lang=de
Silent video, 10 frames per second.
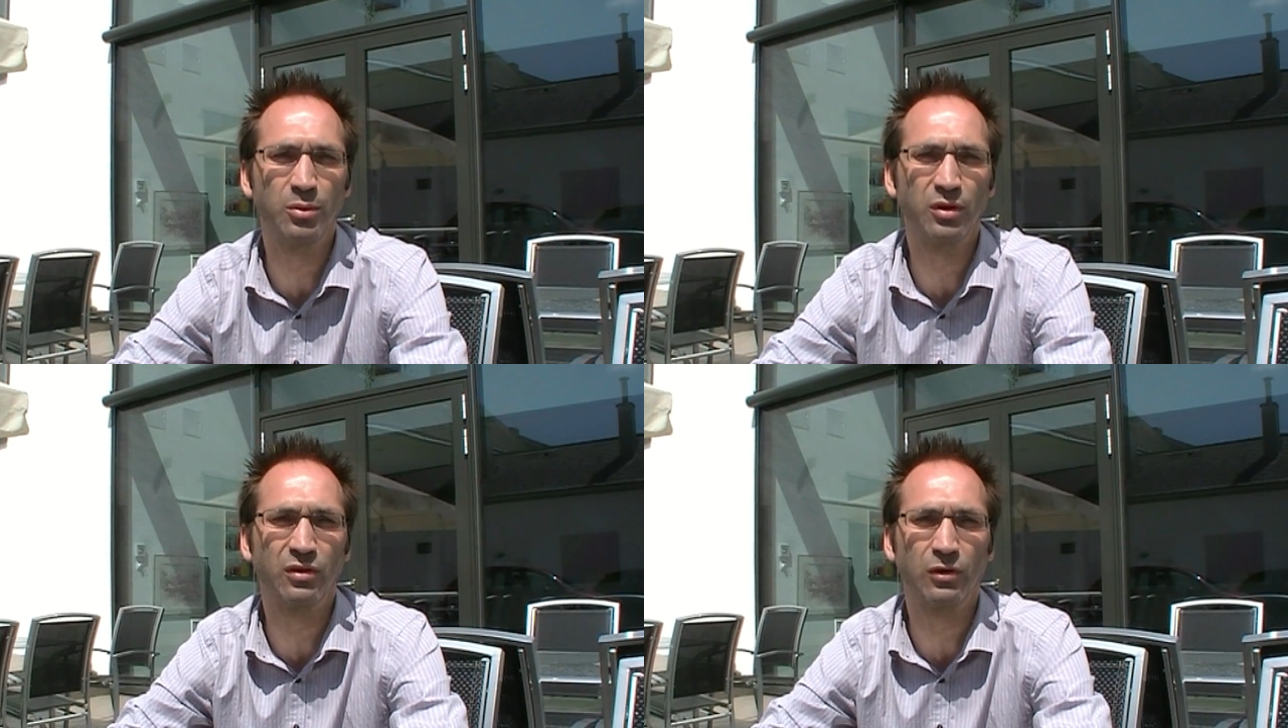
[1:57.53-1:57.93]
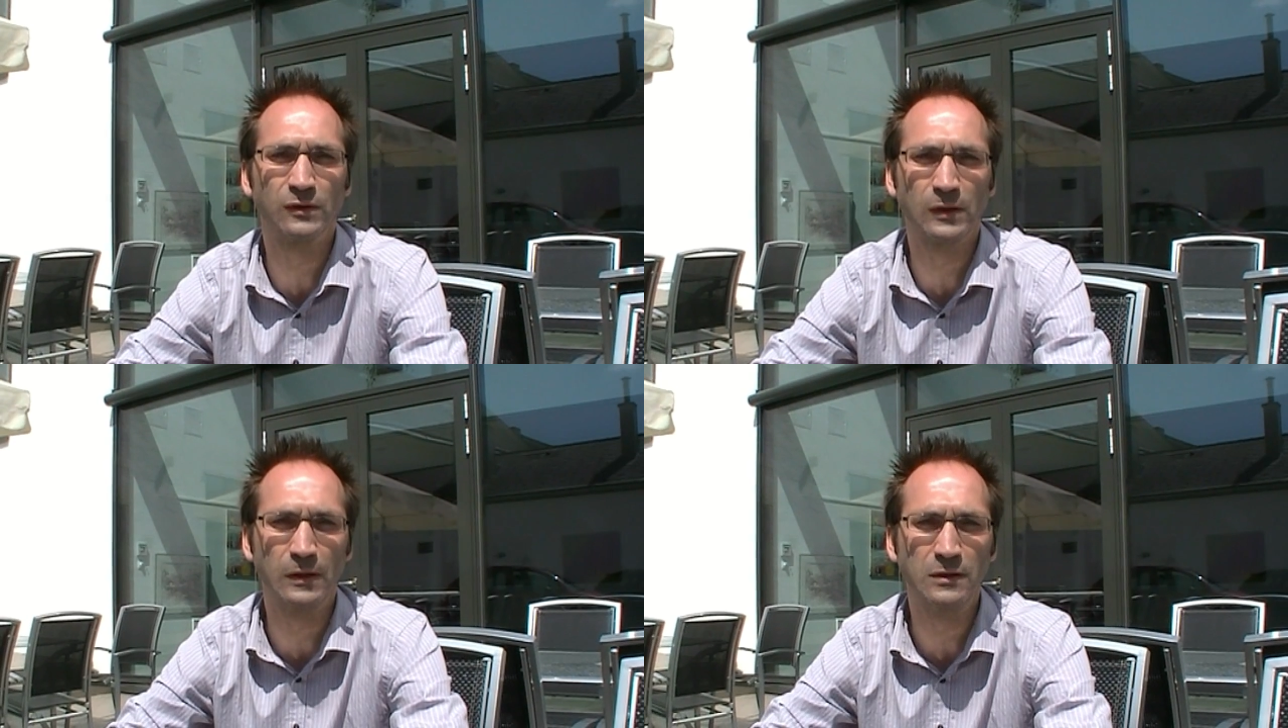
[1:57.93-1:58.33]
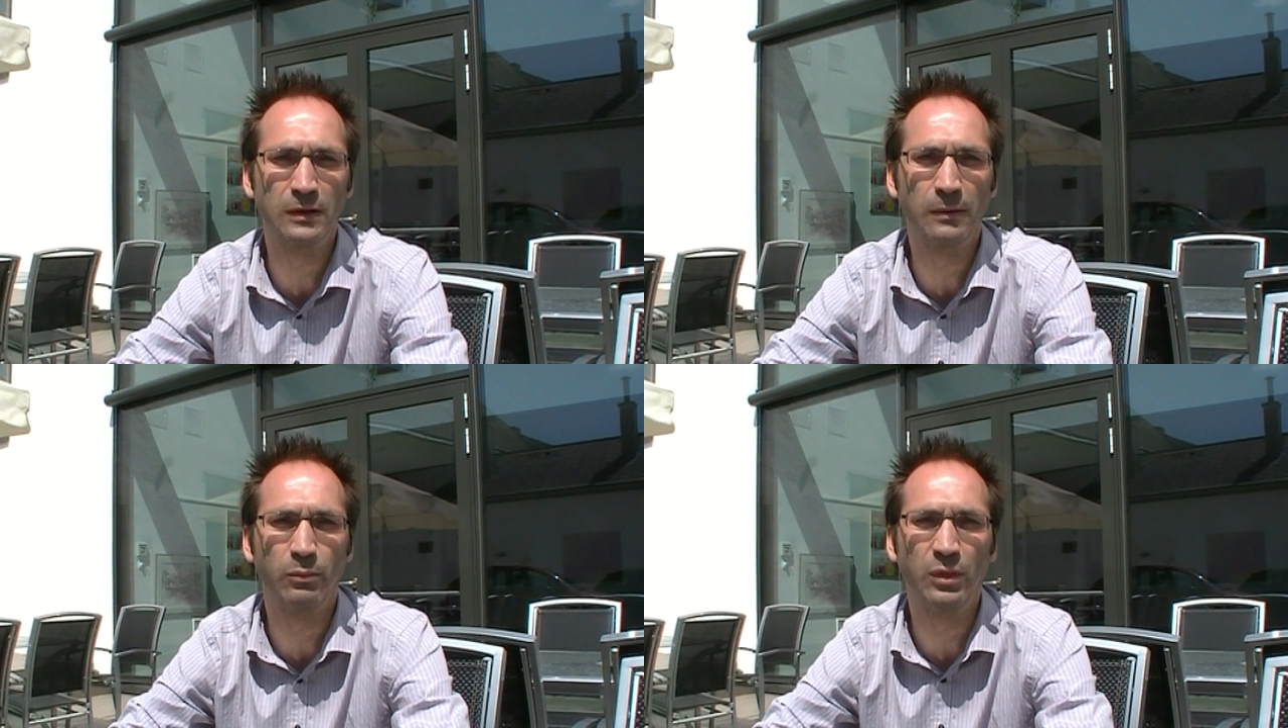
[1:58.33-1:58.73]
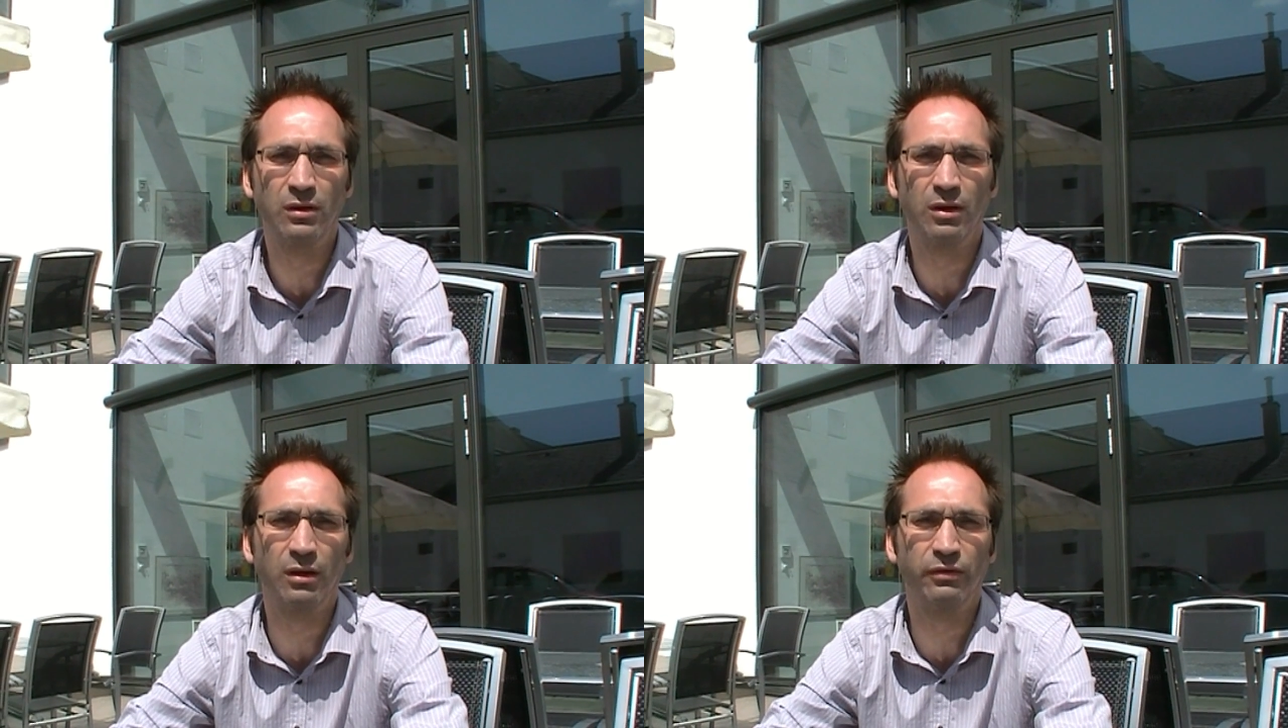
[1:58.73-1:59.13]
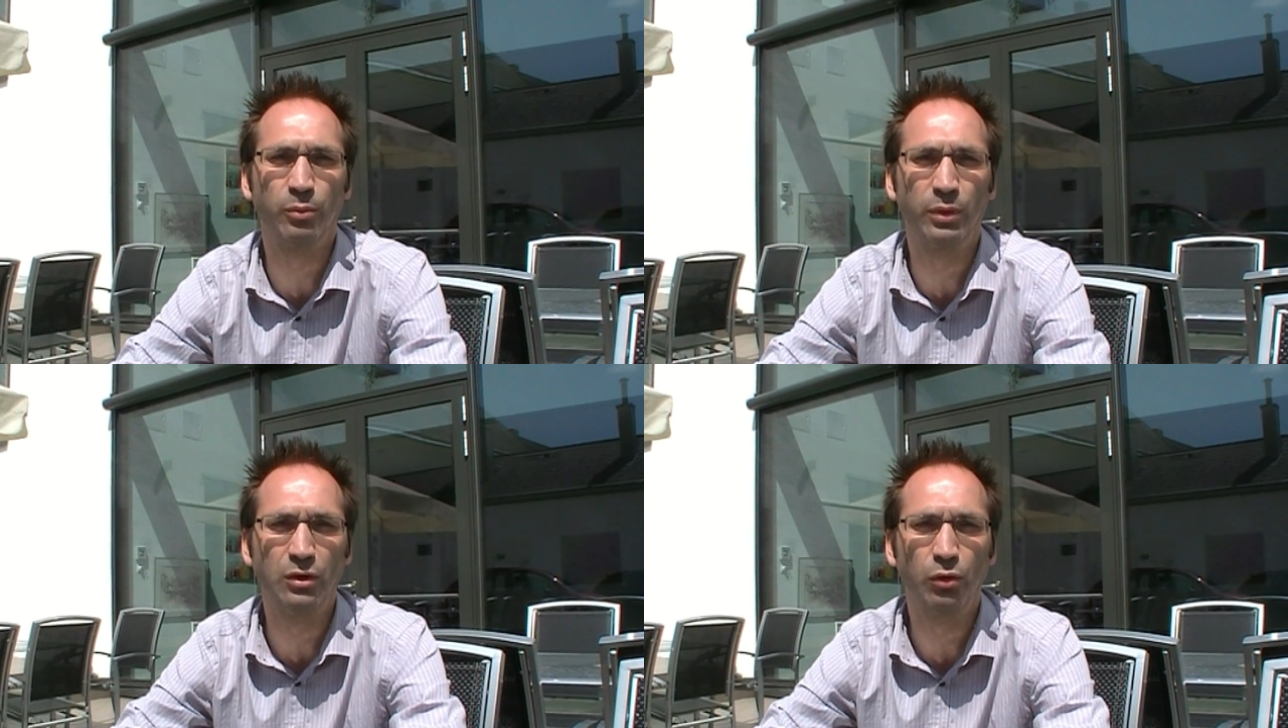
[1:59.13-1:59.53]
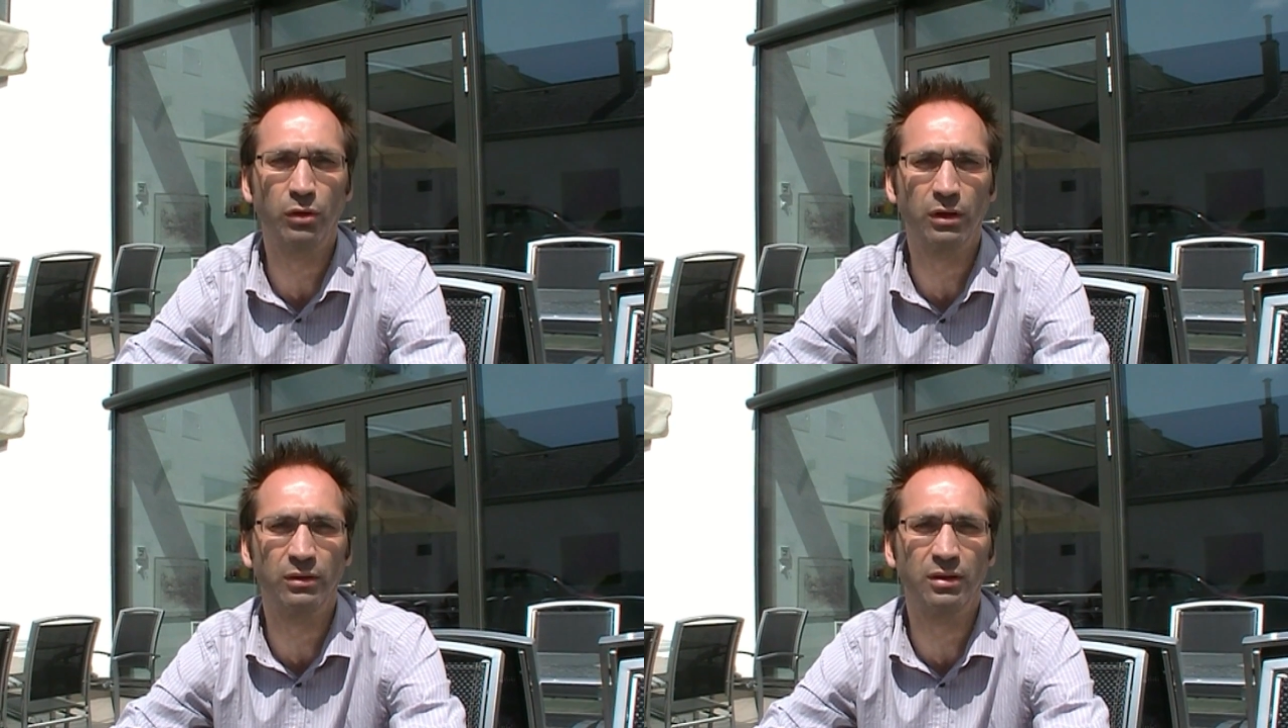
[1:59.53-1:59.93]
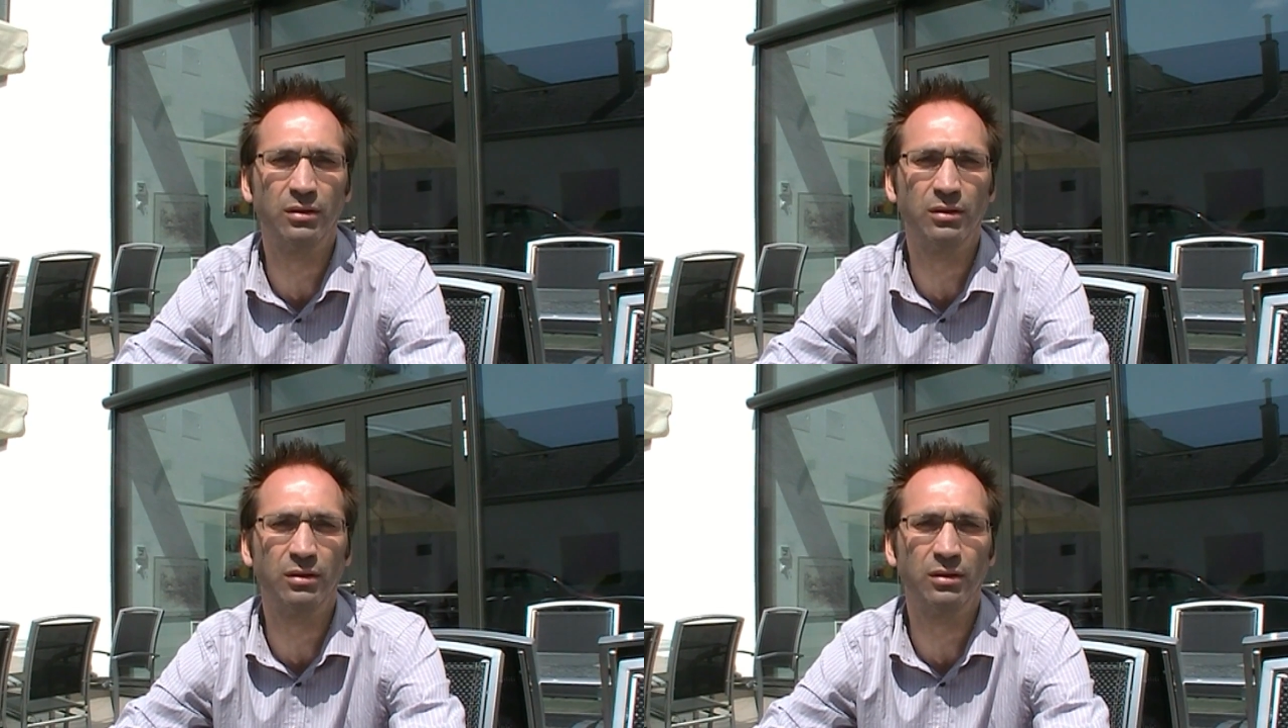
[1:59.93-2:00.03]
nämlich das Haus Lisa mit äh, Verbindung der,